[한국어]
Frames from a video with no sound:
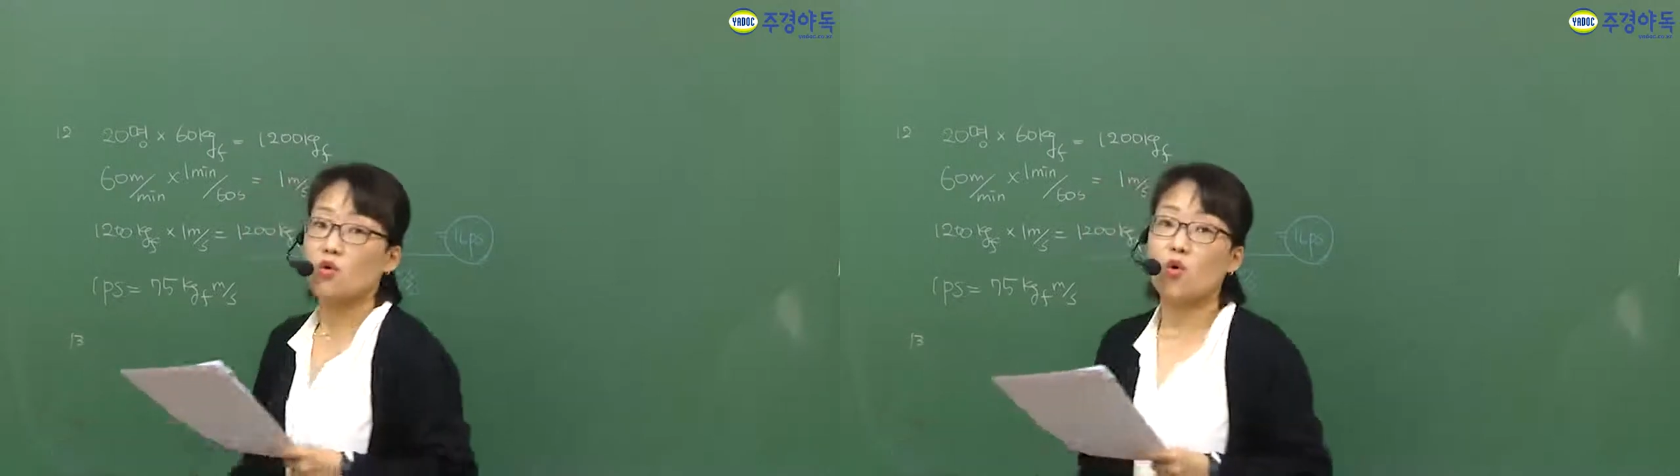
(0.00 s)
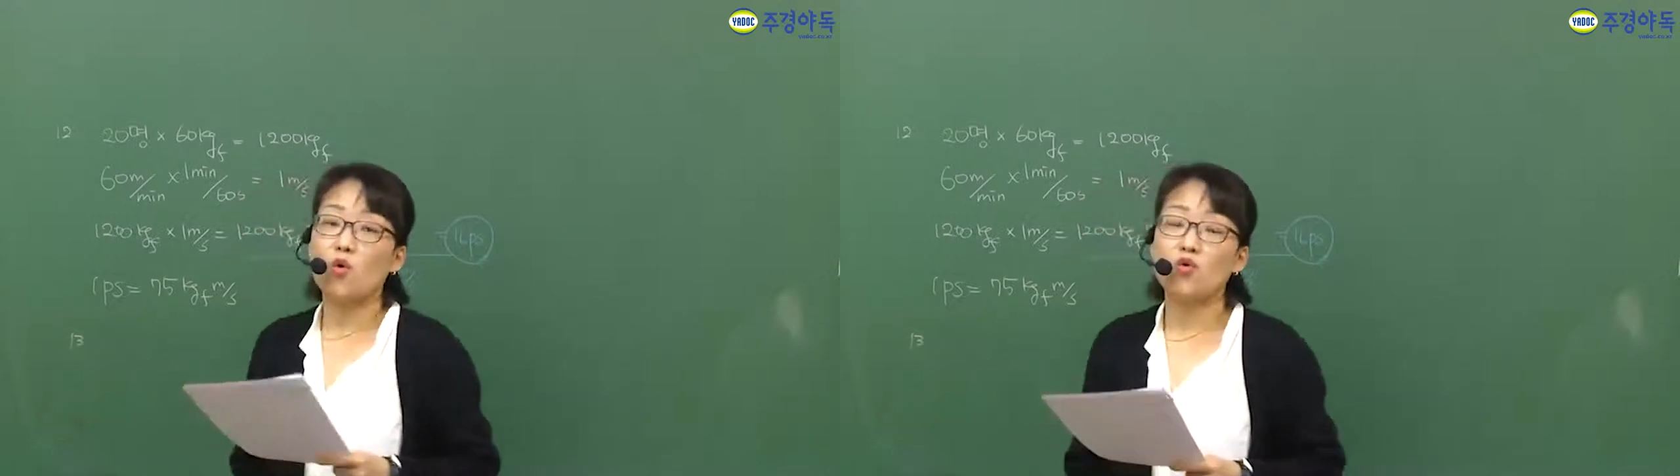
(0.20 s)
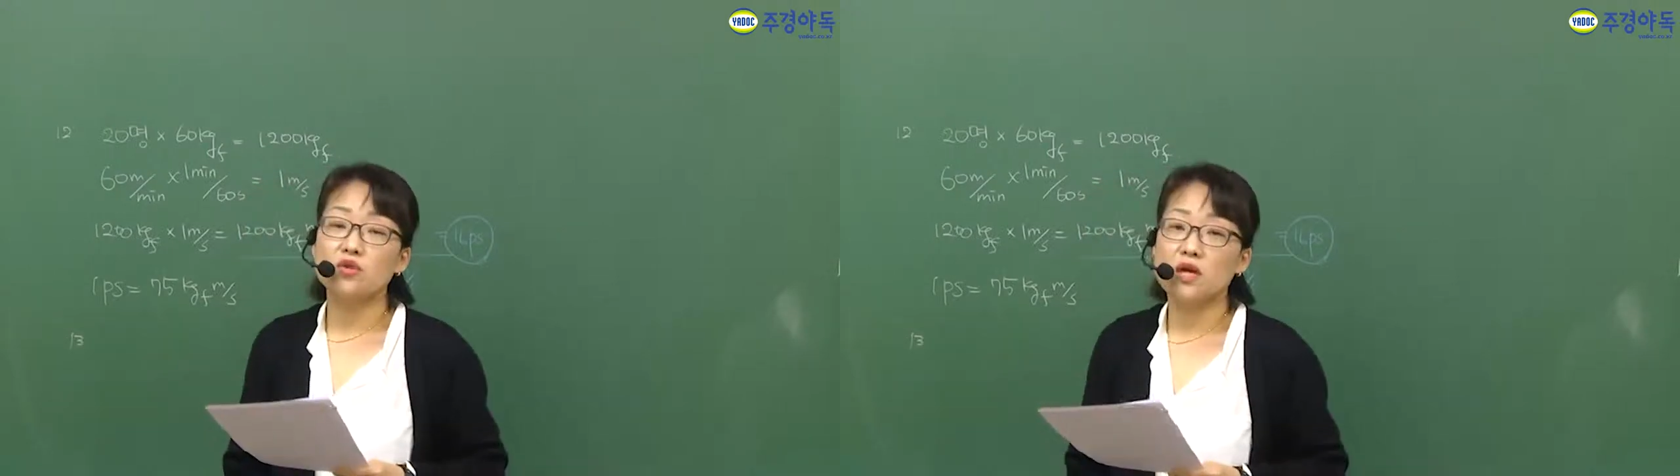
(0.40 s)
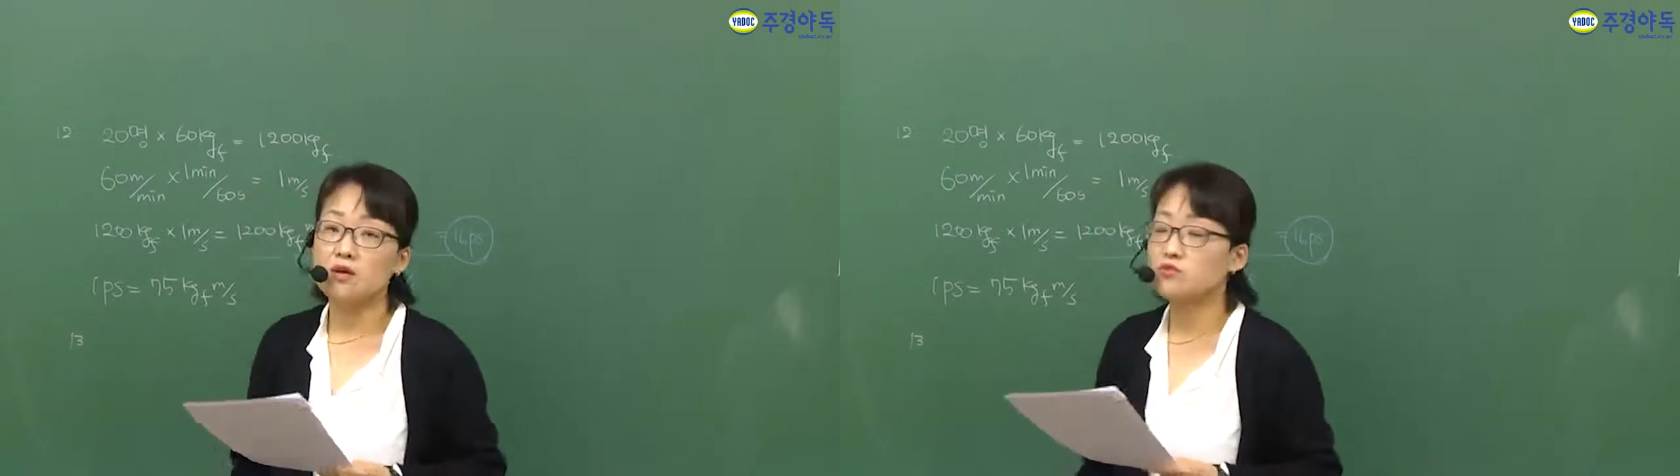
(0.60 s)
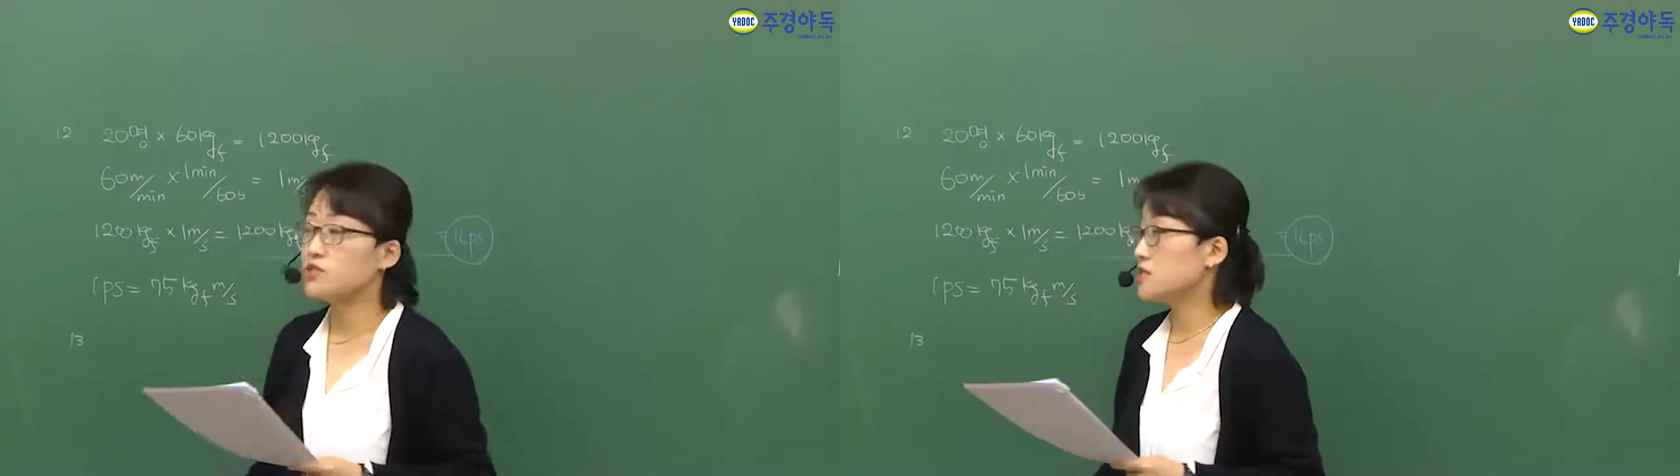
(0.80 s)

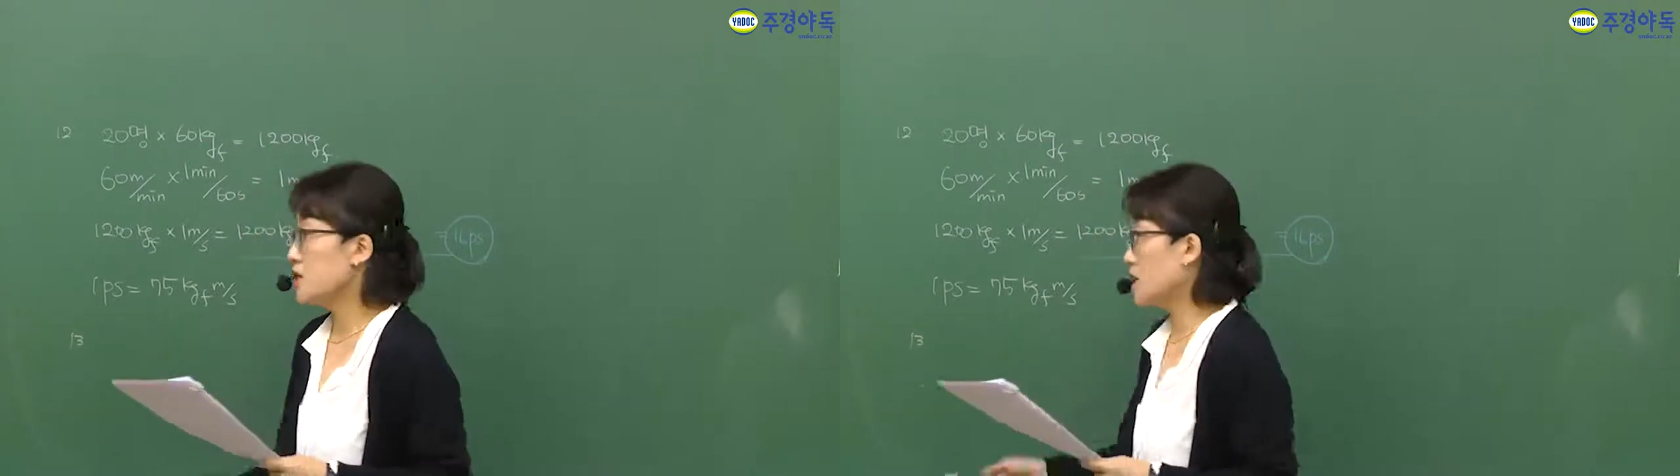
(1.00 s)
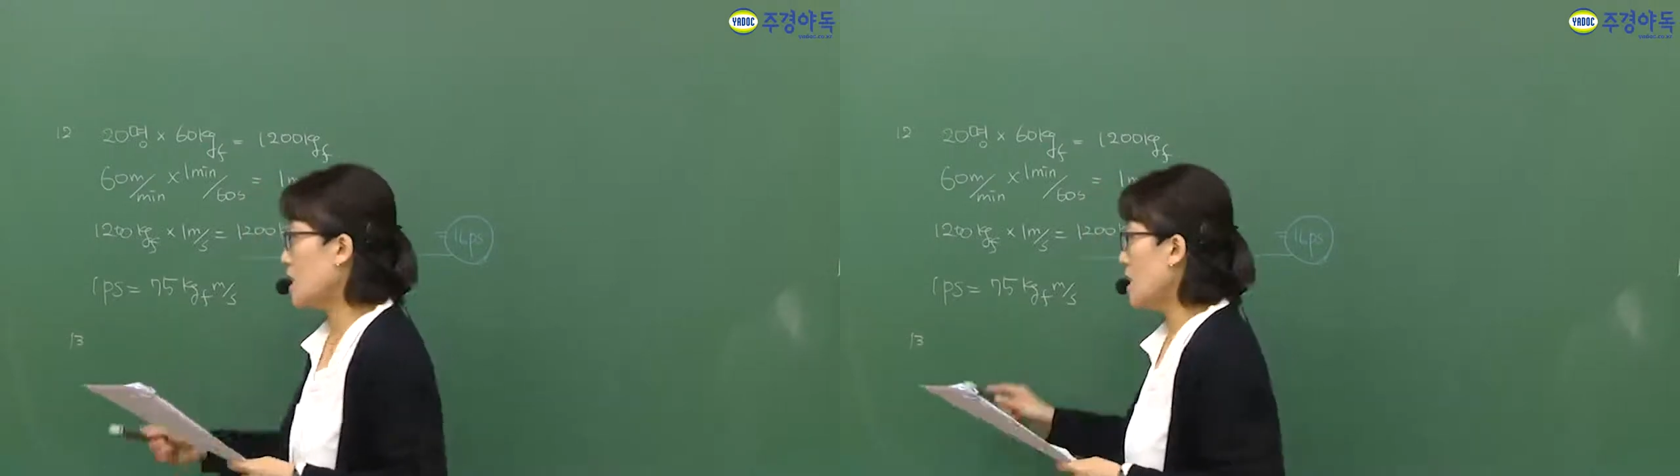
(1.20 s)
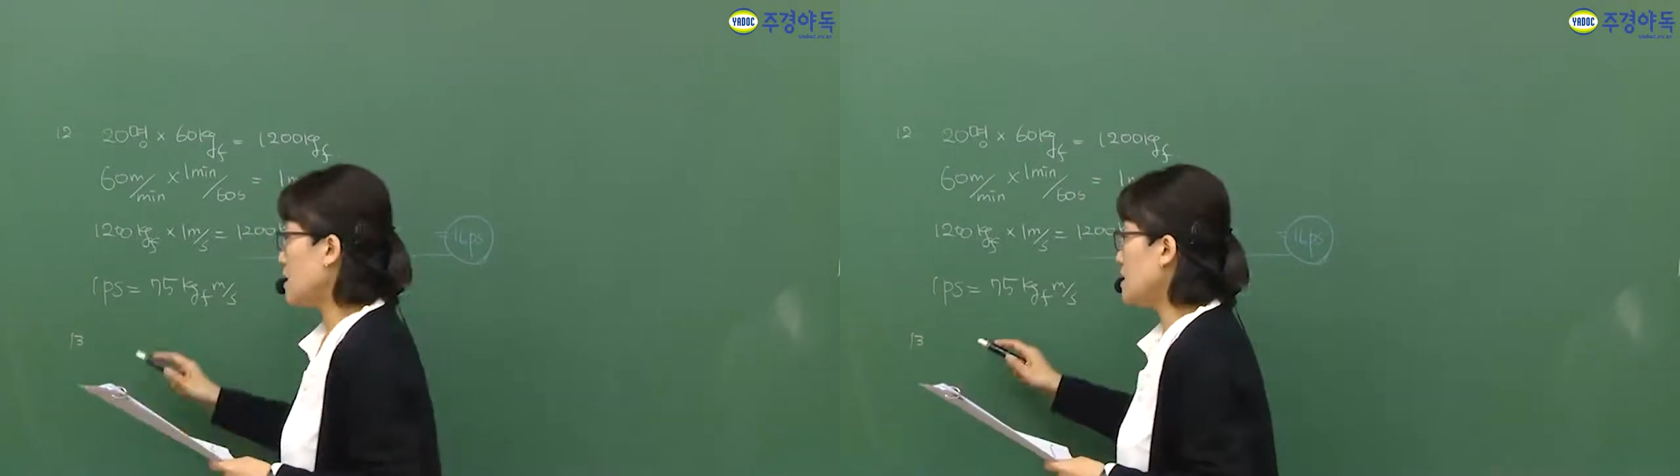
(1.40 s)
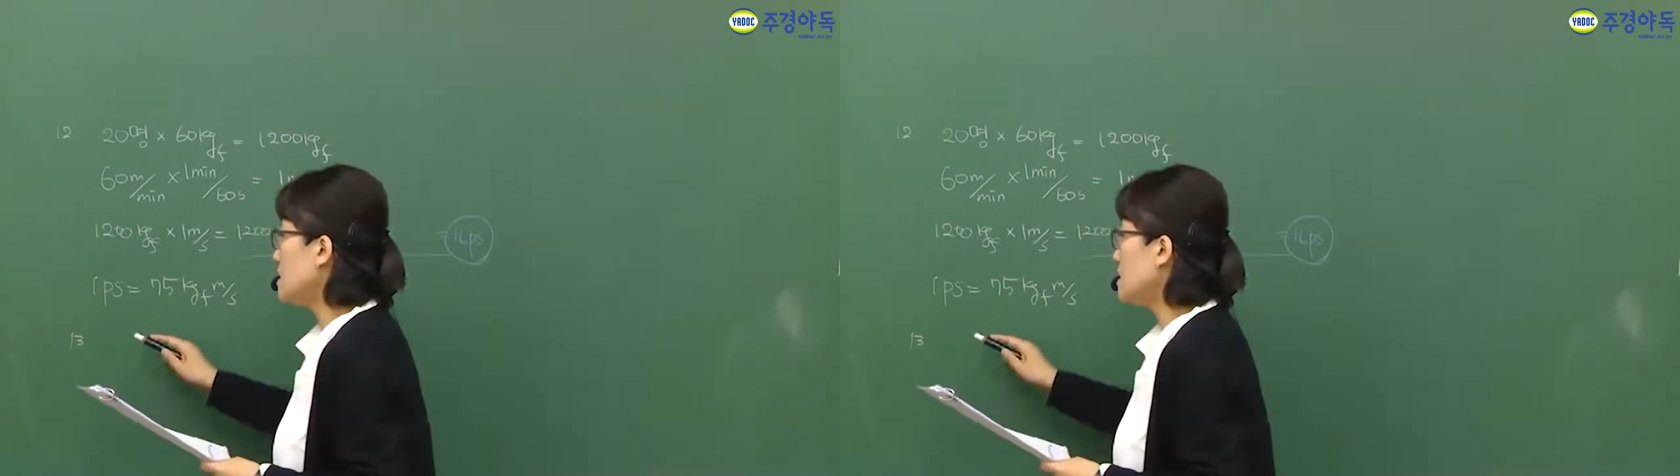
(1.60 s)
고온의 물체가